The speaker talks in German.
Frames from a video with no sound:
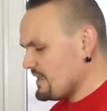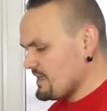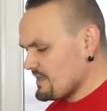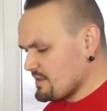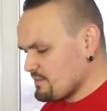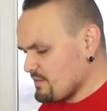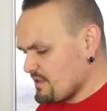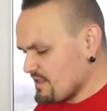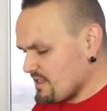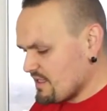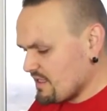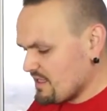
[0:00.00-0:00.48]
er hier
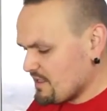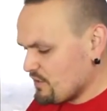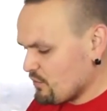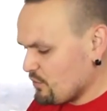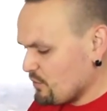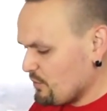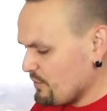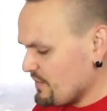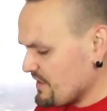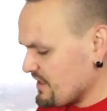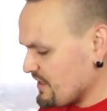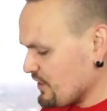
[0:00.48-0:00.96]
erstmal sich
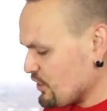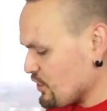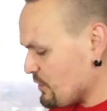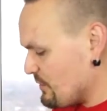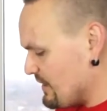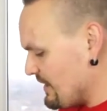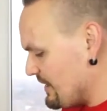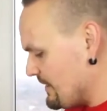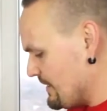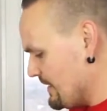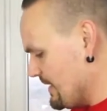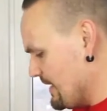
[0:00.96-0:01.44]
so ein bisschen
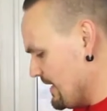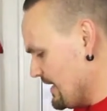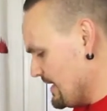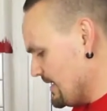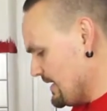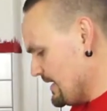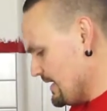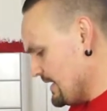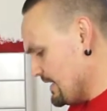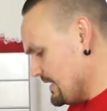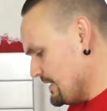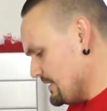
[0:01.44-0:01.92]
schon mal,
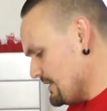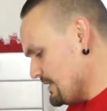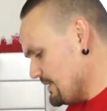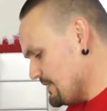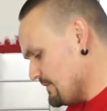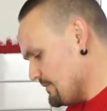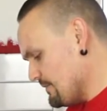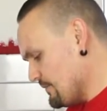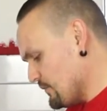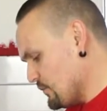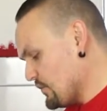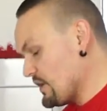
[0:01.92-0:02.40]

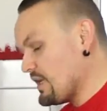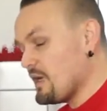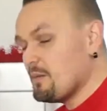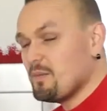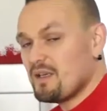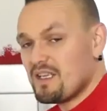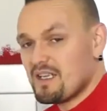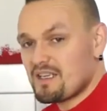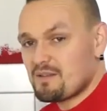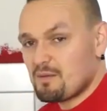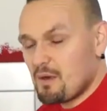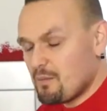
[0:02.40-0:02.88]
äh, oder
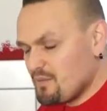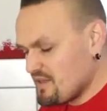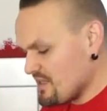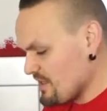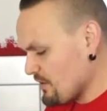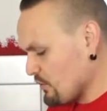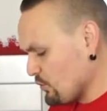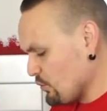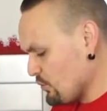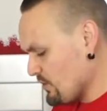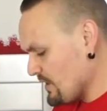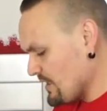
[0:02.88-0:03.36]
damit er erstmal ein
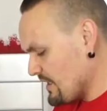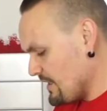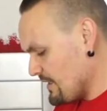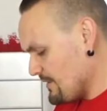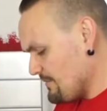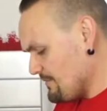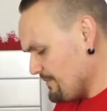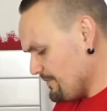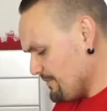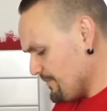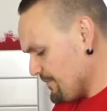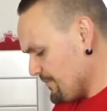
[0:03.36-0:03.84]
bisschen ruhen
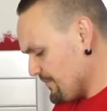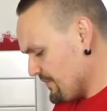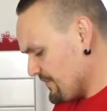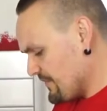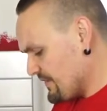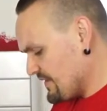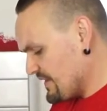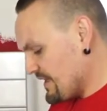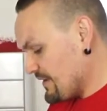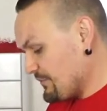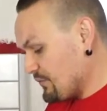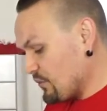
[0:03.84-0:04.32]
kann.
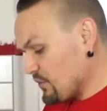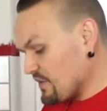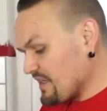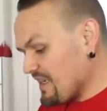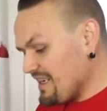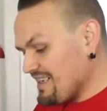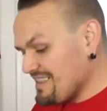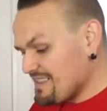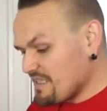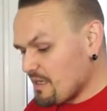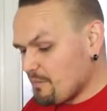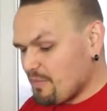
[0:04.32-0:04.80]
Der
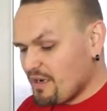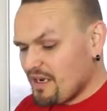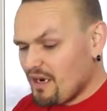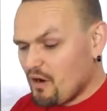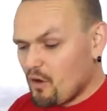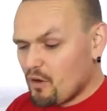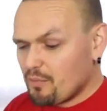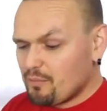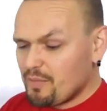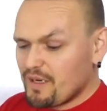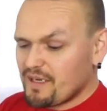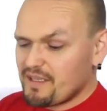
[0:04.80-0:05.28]
Vorteil ist
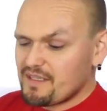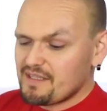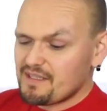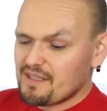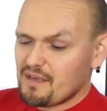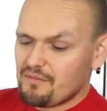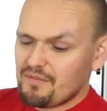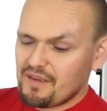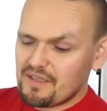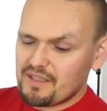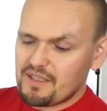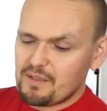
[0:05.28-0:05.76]
dabei auch, bei
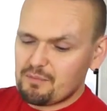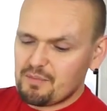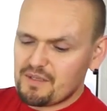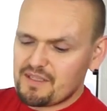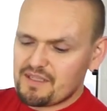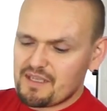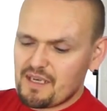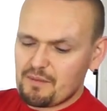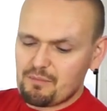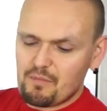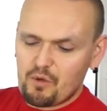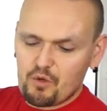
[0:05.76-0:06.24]
dieser
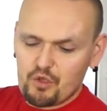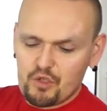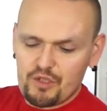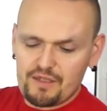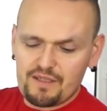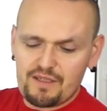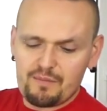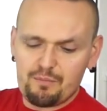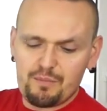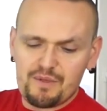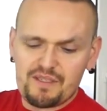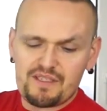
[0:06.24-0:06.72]
Fertigpizza hat man auch
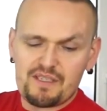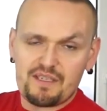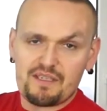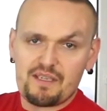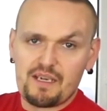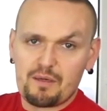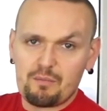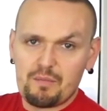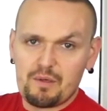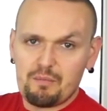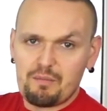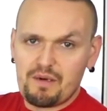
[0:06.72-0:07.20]
schon den
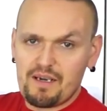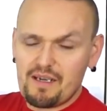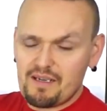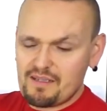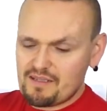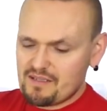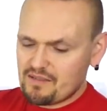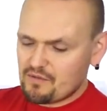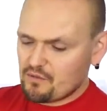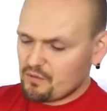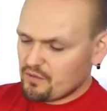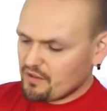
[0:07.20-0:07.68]
Pizzateig mit bei,
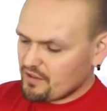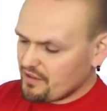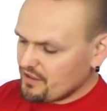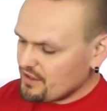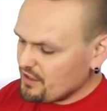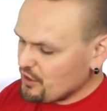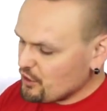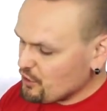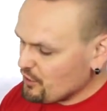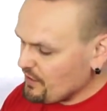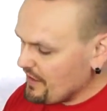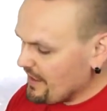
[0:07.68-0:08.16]
ist
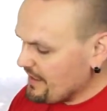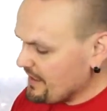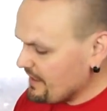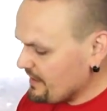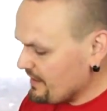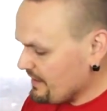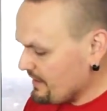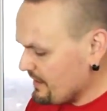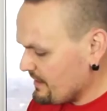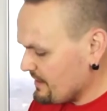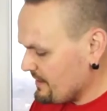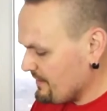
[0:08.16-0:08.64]
richtig schön
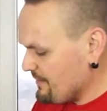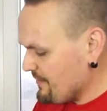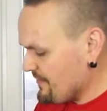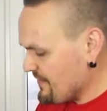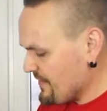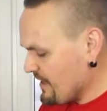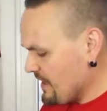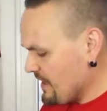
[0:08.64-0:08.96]
eingelegt.